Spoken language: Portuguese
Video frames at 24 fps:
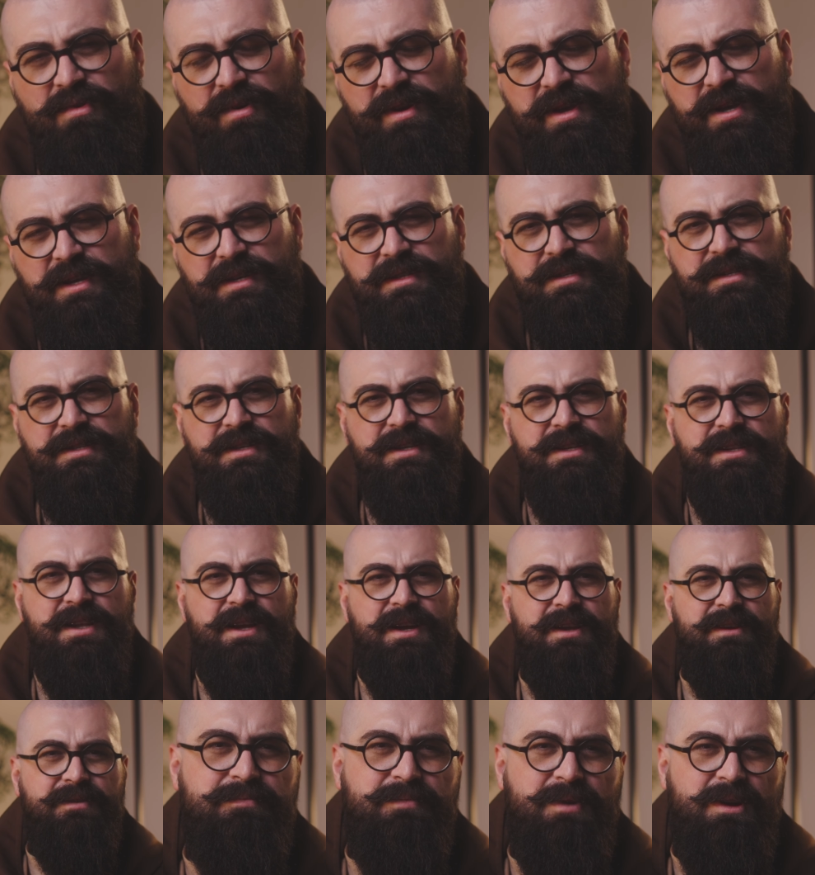
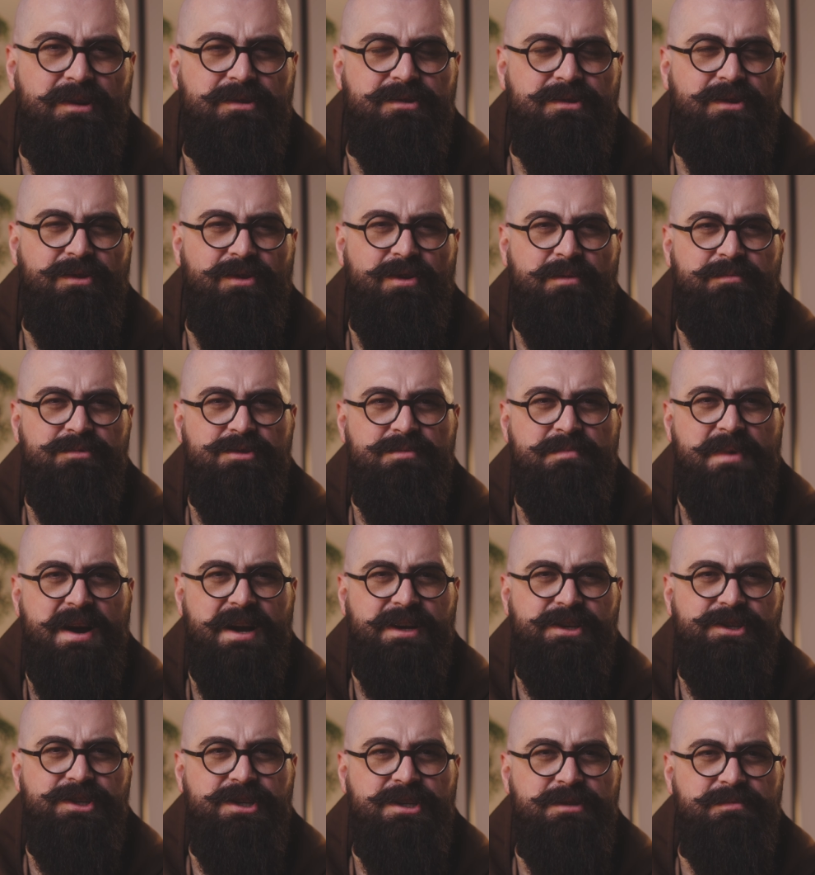conhecida pelo seu nome de
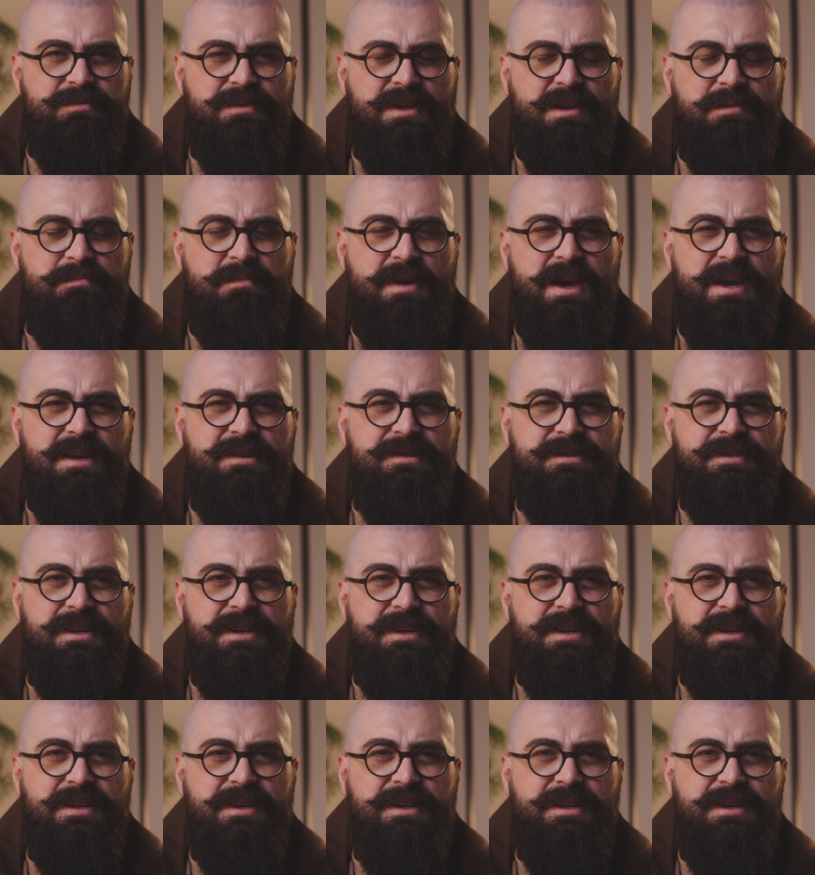batismo também,